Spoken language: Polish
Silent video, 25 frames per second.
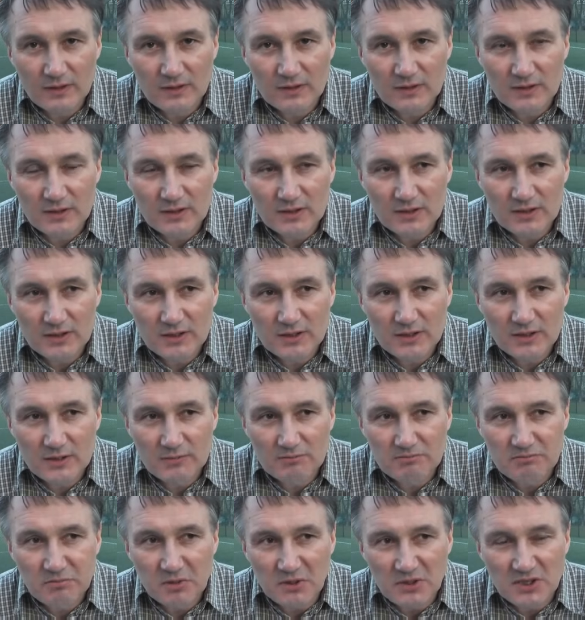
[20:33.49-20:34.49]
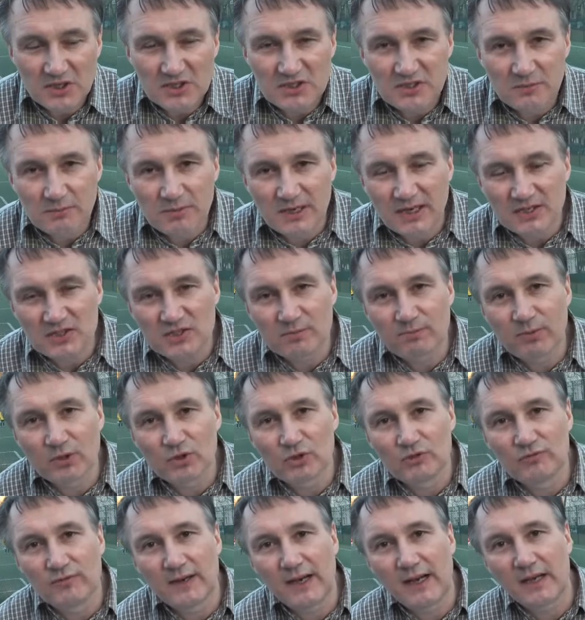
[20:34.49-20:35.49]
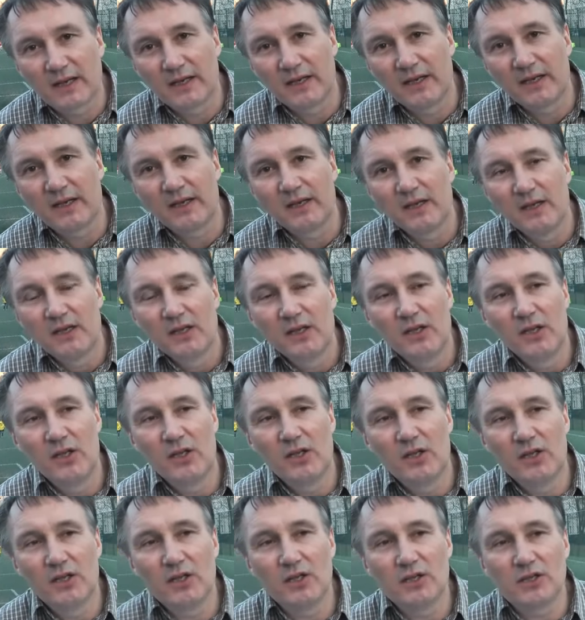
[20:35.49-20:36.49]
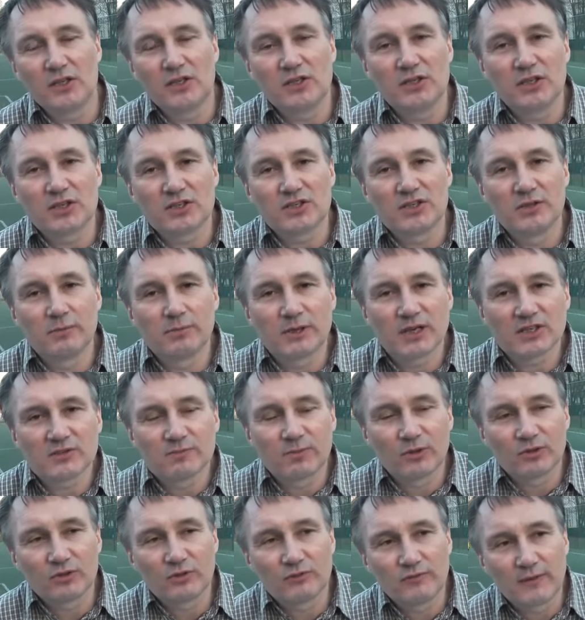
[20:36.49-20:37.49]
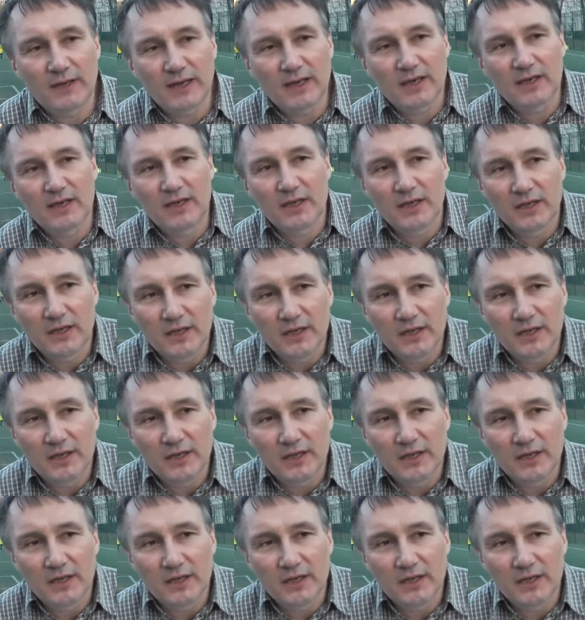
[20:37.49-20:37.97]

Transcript: Y, jeśli brać pod uwagę... Albo sataniści. Jeśli brać pod uwagę,